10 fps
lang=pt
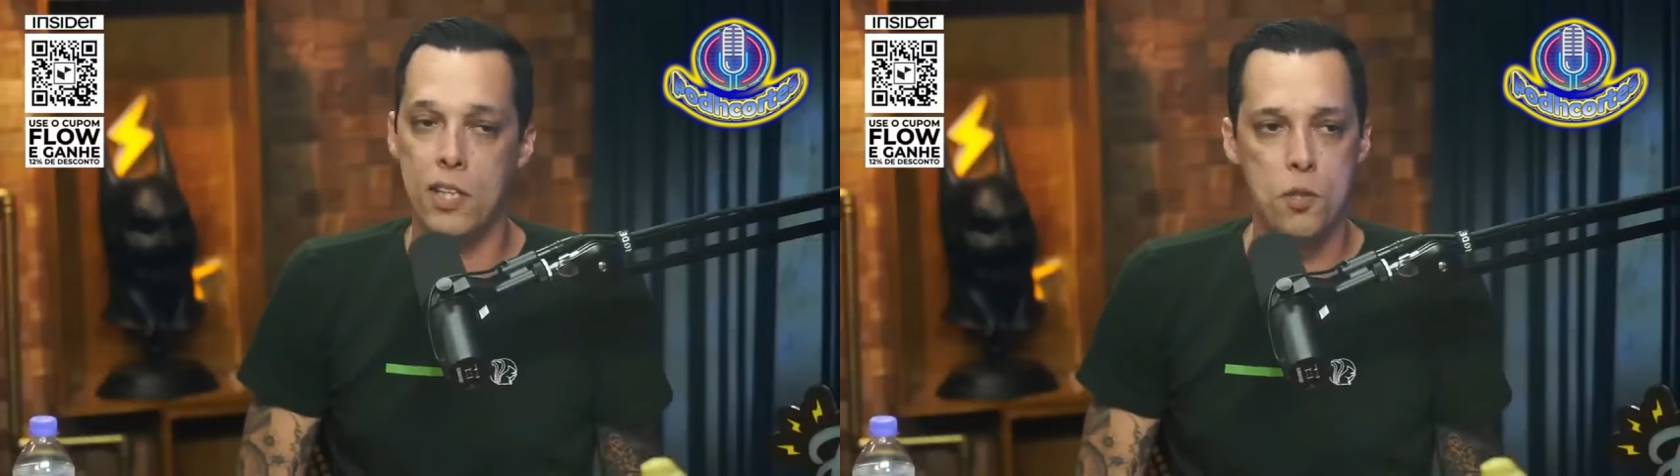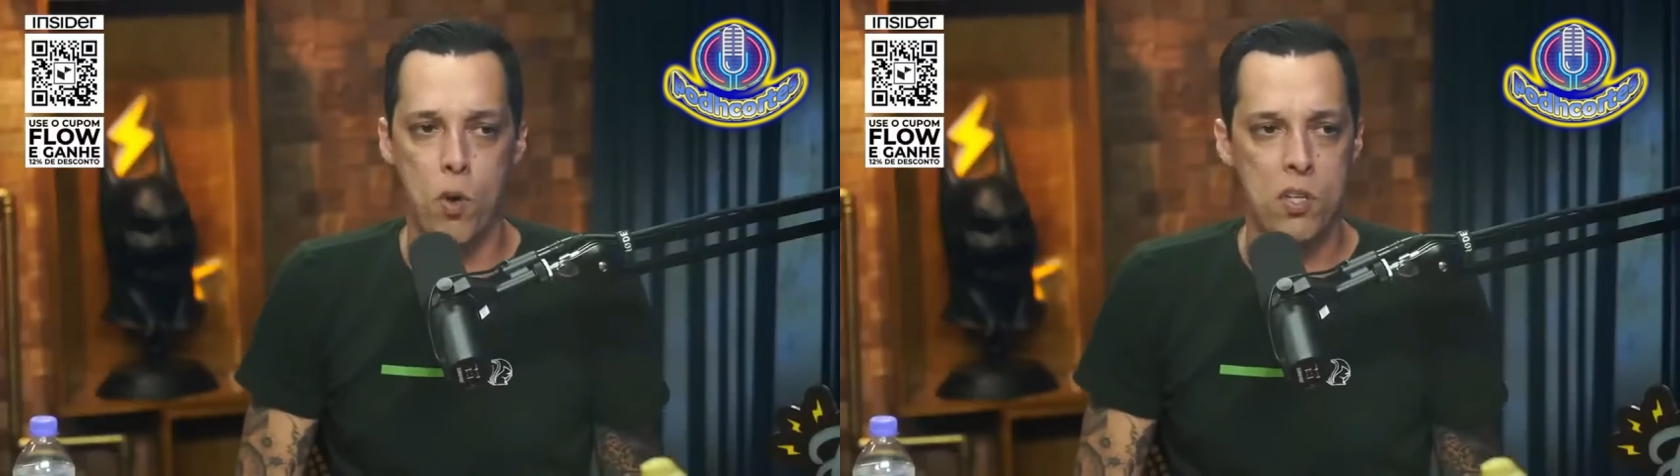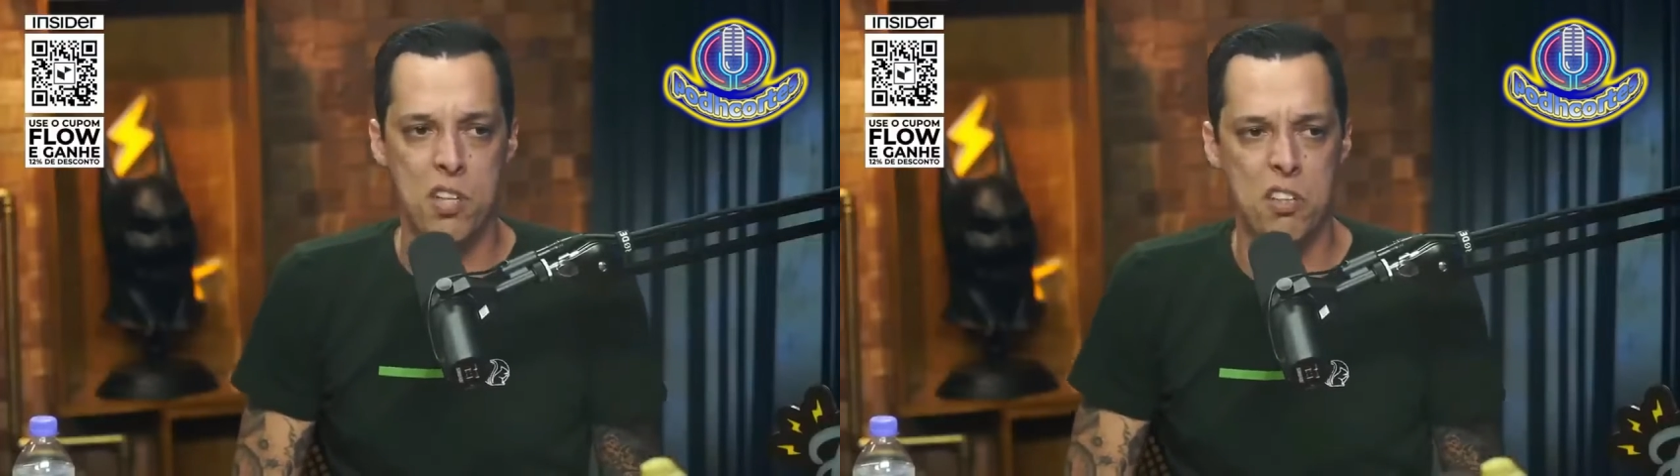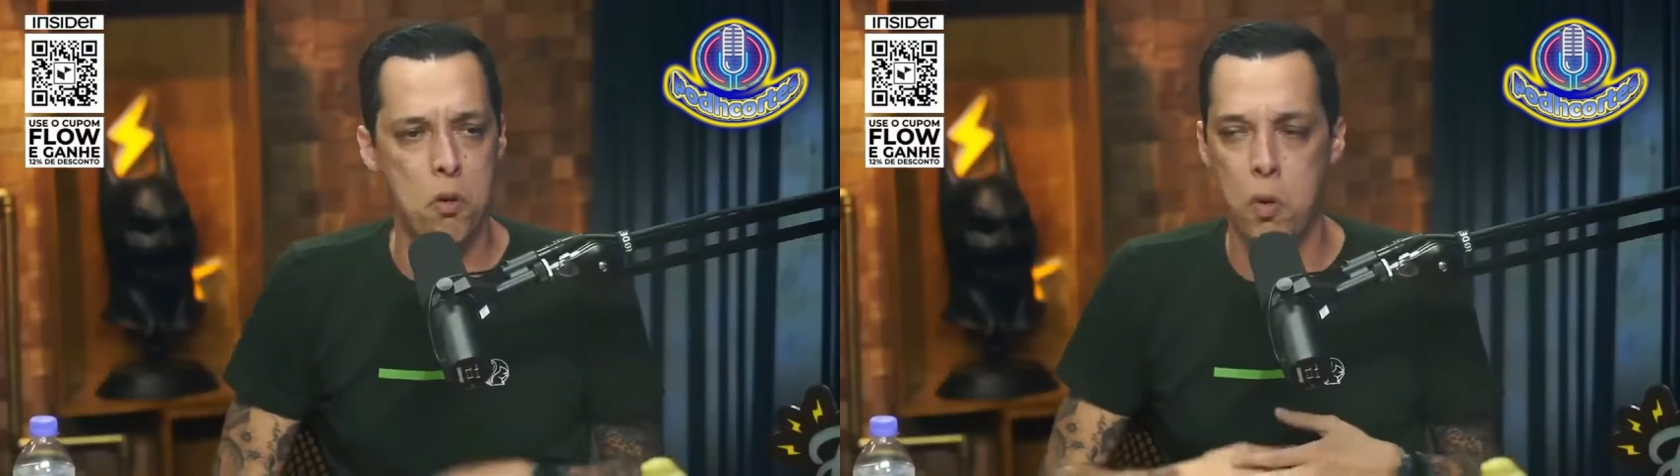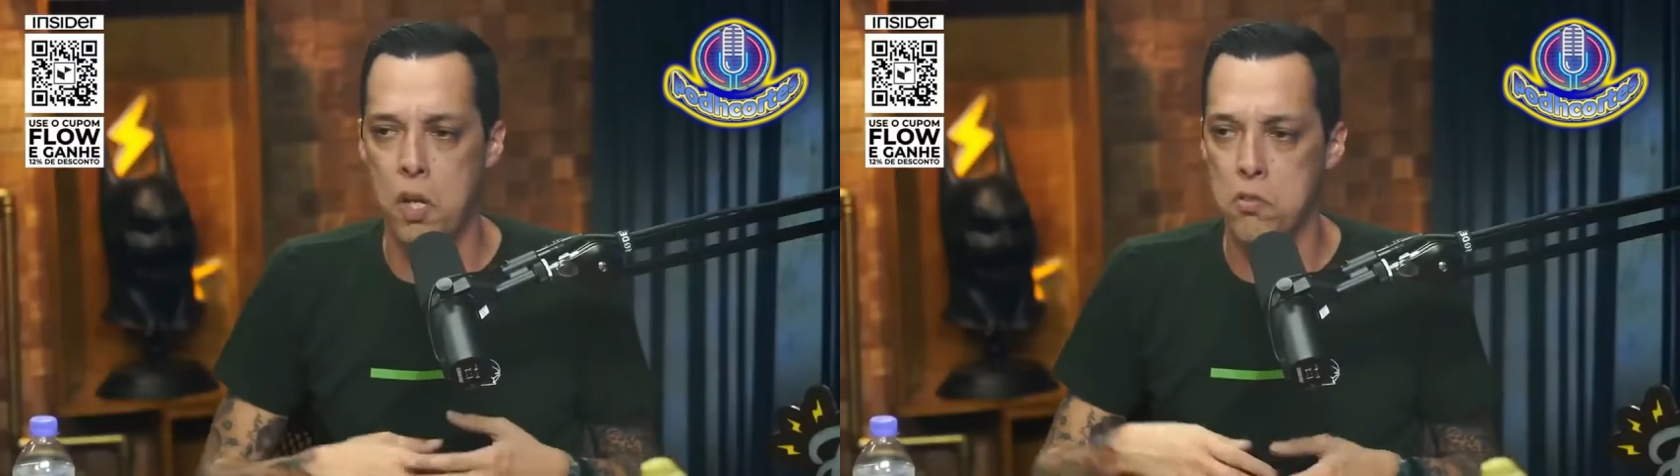tá Isso de boa, é você tá
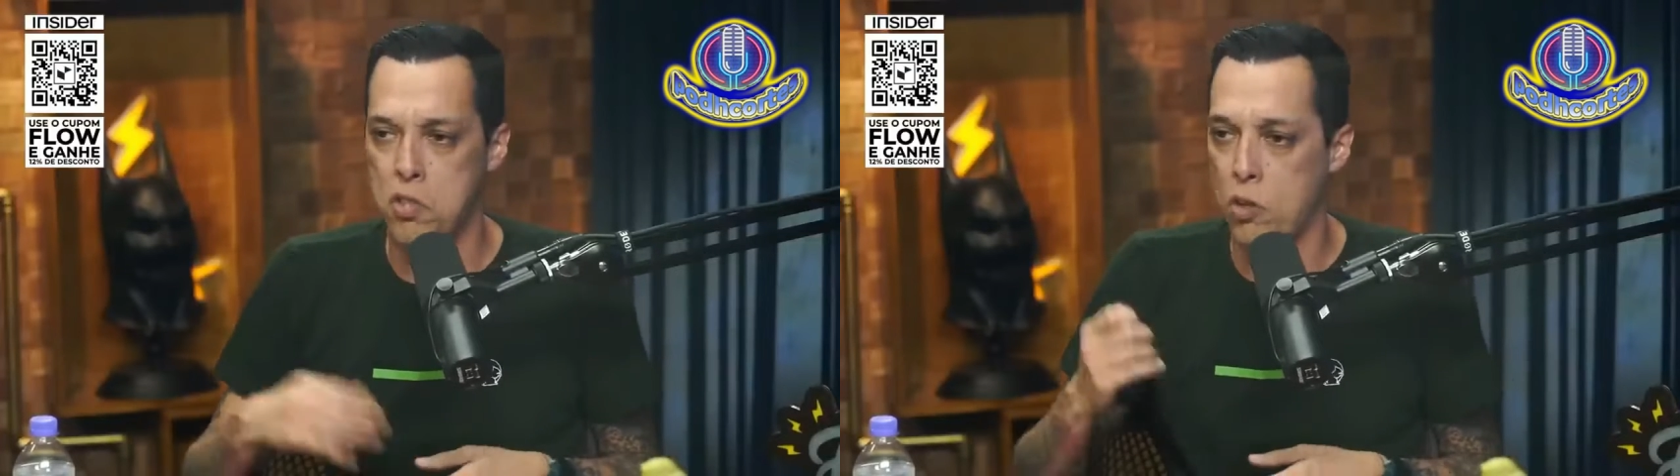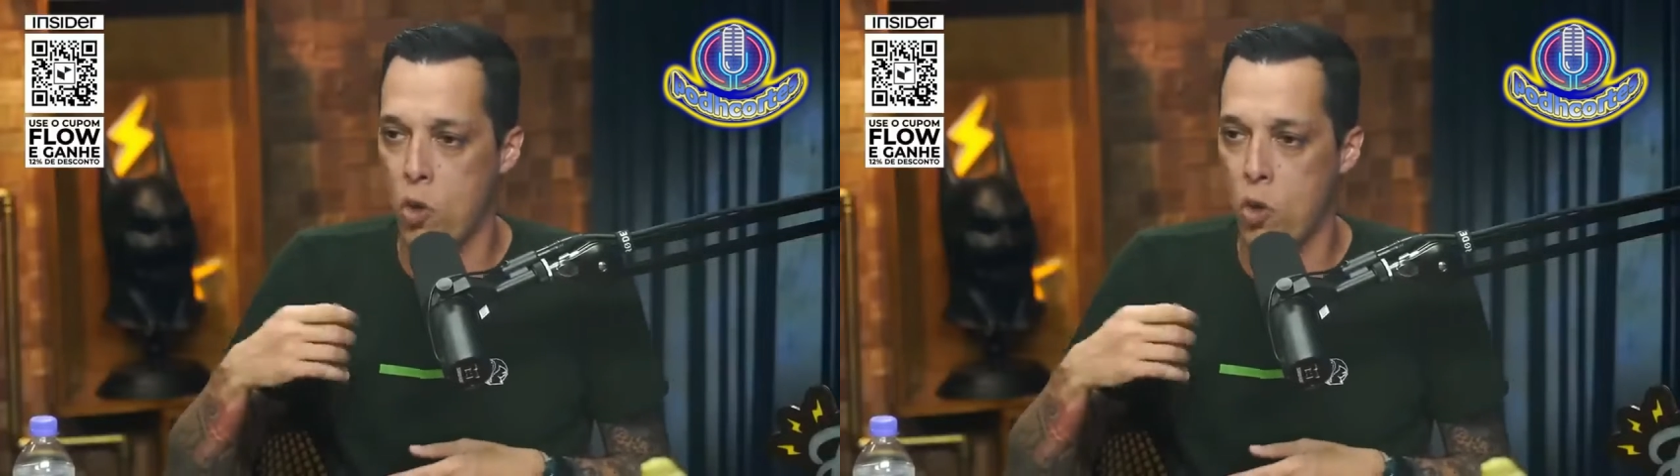tranquilo, você né?